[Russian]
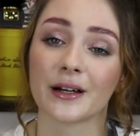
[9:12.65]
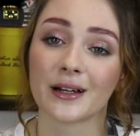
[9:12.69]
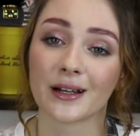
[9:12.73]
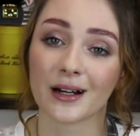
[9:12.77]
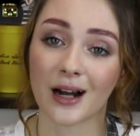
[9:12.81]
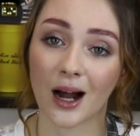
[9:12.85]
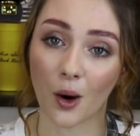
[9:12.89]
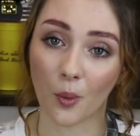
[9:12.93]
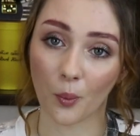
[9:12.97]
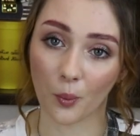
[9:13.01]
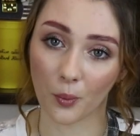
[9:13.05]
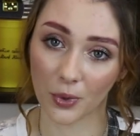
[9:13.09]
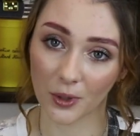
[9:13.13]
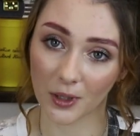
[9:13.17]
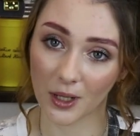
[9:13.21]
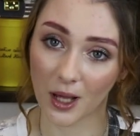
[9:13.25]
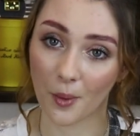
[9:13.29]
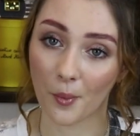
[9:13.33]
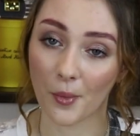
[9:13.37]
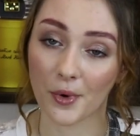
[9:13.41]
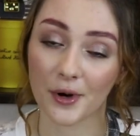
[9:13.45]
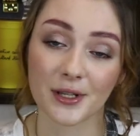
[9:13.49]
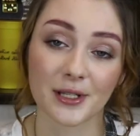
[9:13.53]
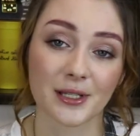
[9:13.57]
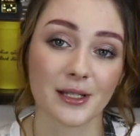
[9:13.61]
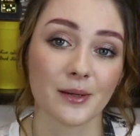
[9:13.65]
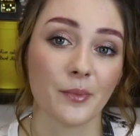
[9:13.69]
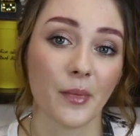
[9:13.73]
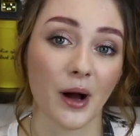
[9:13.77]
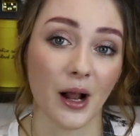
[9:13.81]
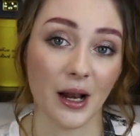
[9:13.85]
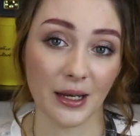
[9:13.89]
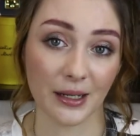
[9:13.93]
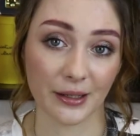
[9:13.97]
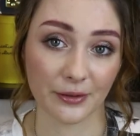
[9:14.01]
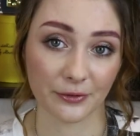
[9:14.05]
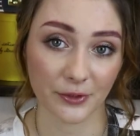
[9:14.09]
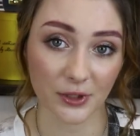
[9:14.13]
грамм была
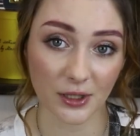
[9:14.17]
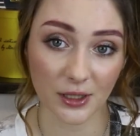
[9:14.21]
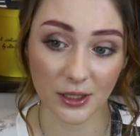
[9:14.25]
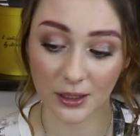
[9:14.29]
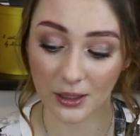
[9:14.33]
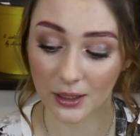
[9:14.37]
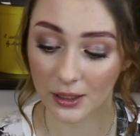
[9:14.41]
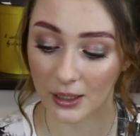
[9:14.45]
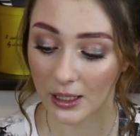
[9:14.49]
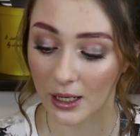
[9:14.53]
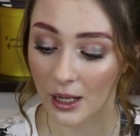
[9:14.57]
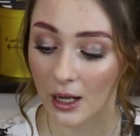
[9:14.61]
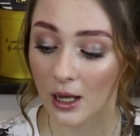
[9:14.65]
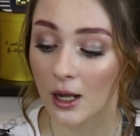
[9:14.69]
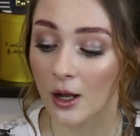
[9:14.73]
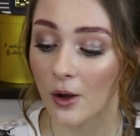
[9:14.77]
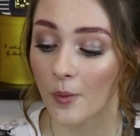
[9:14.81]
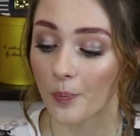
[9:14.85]
максимально выгодной,